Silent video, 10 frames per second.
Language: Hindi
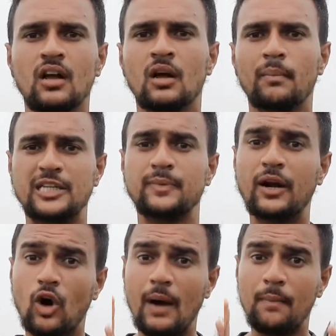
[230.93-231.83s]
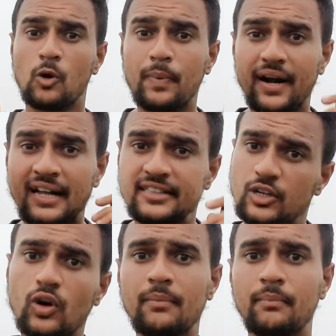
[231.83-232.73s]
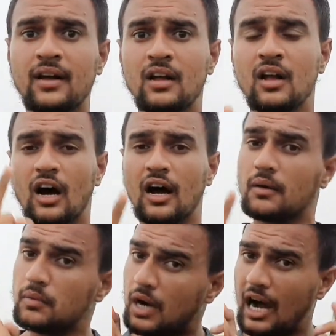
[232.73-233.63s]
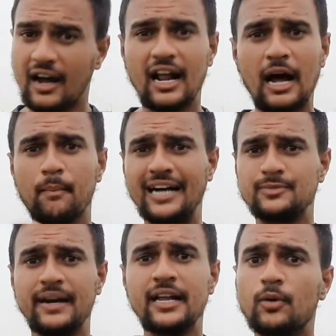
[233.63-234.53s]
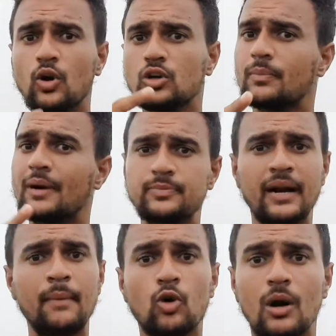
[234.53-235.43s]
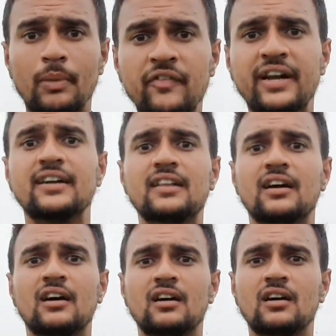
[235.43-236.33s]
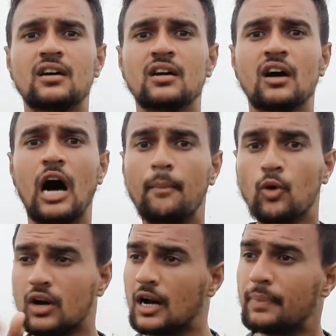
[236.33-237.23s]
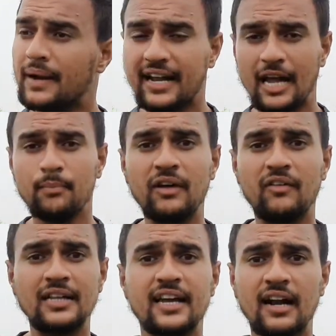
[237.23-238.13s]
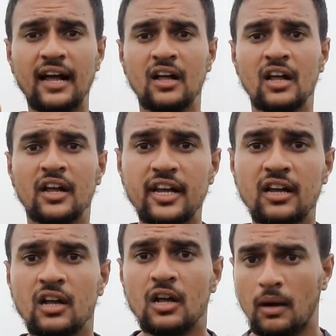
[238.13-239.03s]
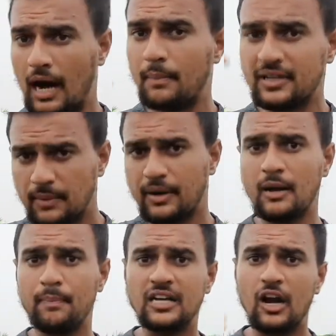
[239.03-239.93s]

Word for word: बैट्समैन को आपको पढ़ना तीनों गेम में अगर आप बैट्समैन नहीं पढ़ोगे तो बैट्समैन आपको कभी विकेट नहीं देगा आपको रनअप के टाइम में वहाँ देखना है कि आप जब रनअप पे जा रहे